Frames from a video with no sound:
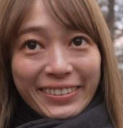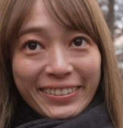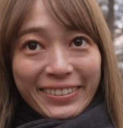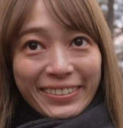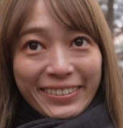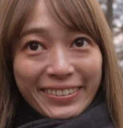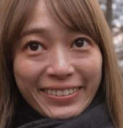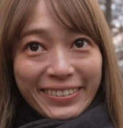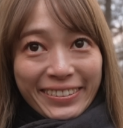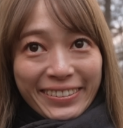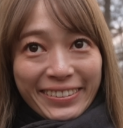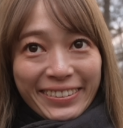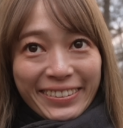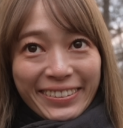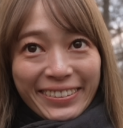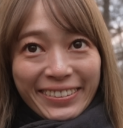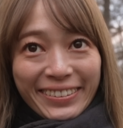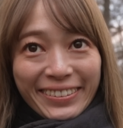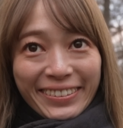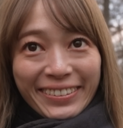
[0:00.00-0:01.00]
もういいじゃん
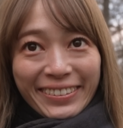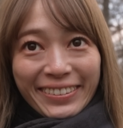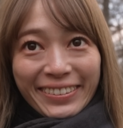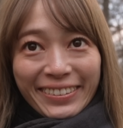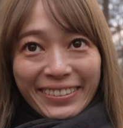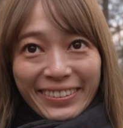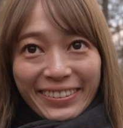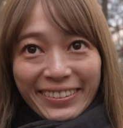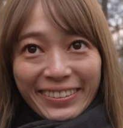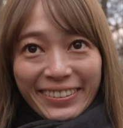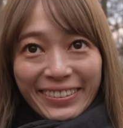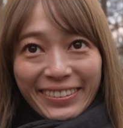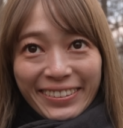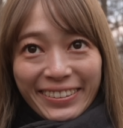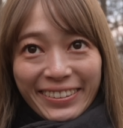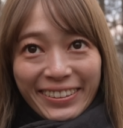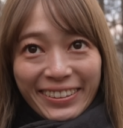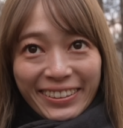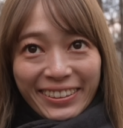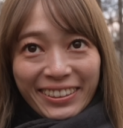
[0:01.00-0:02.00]

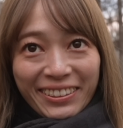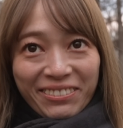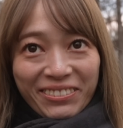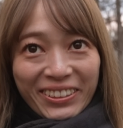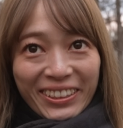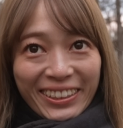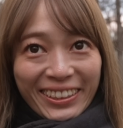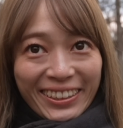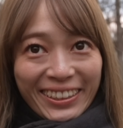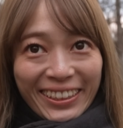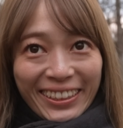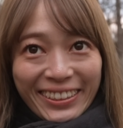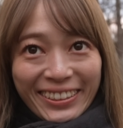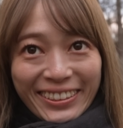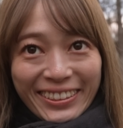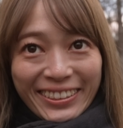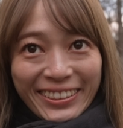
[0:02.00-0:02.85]
県にもらったや